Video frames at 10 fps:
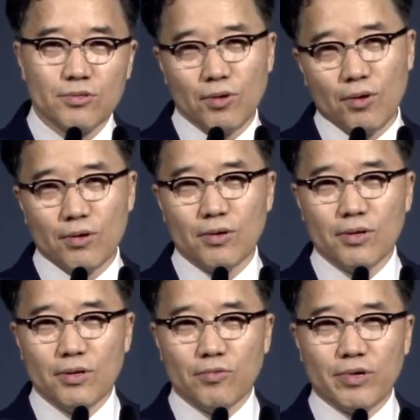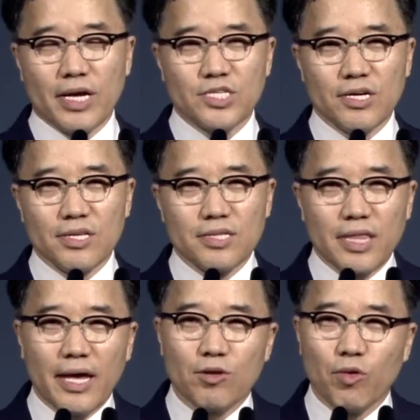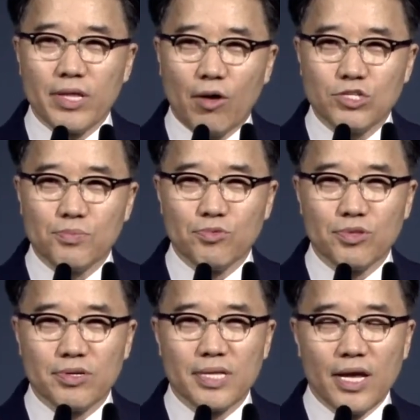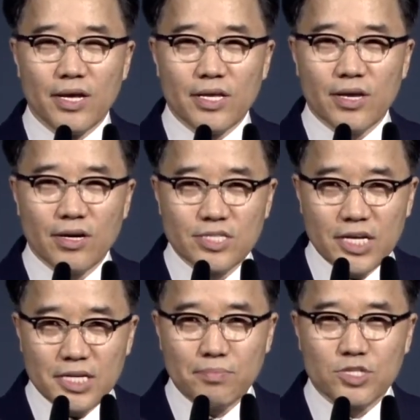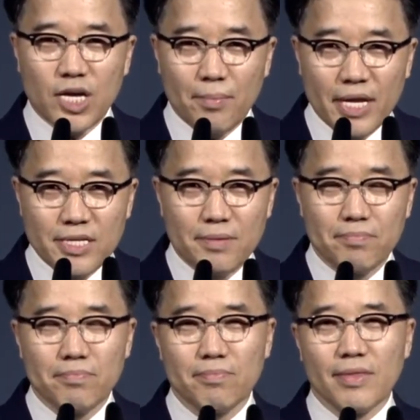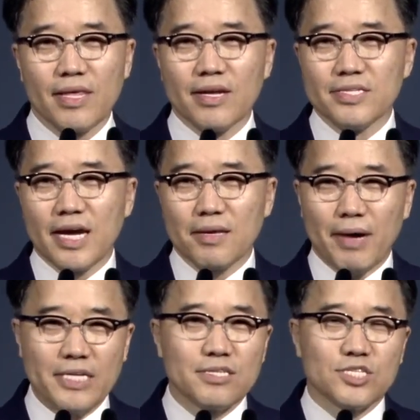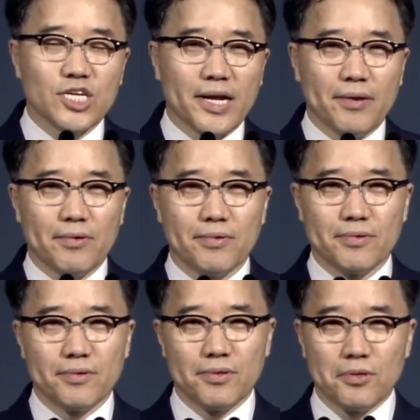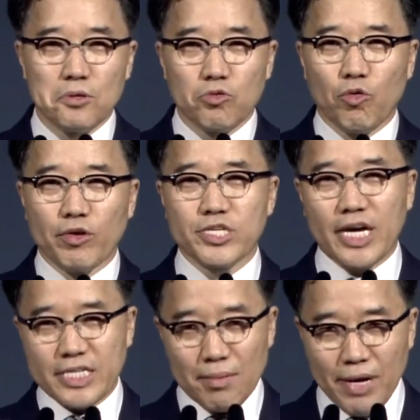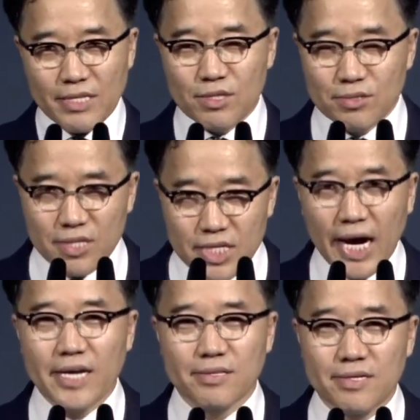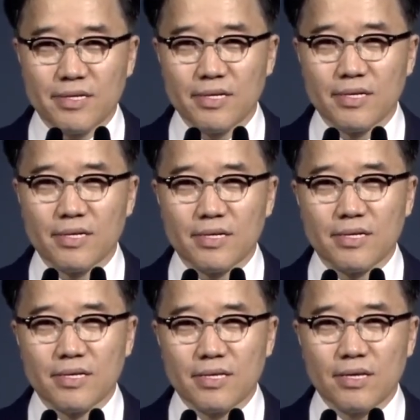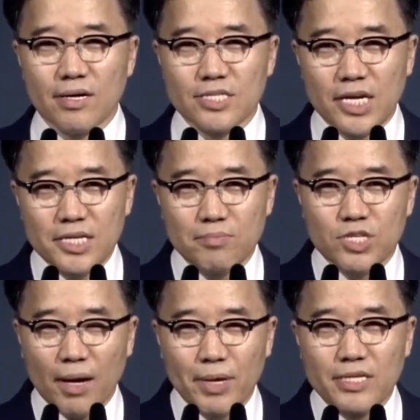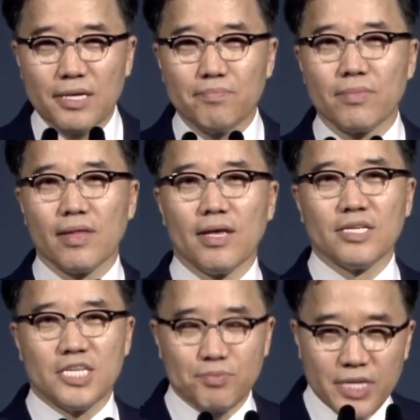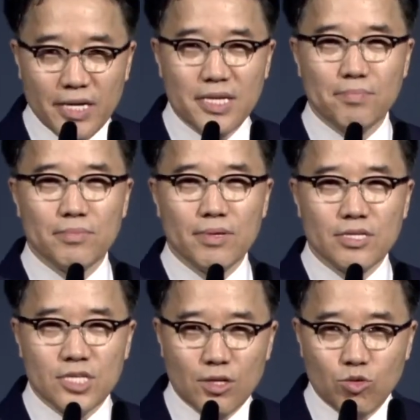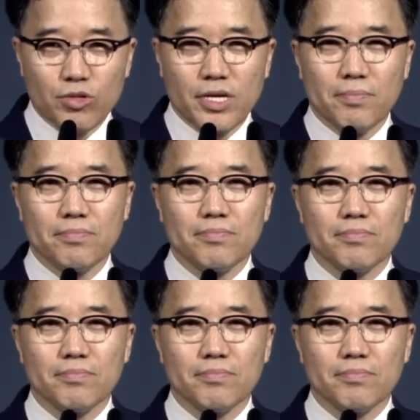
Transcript: 또 우리가 청년 때 교회 나오신 분들은 형제님, 자매님 이런 이야기 많이 듣잖아요. 교회에서 가장 많이 듣는 이야기들 형제님, 자매님, 집사님, 성도님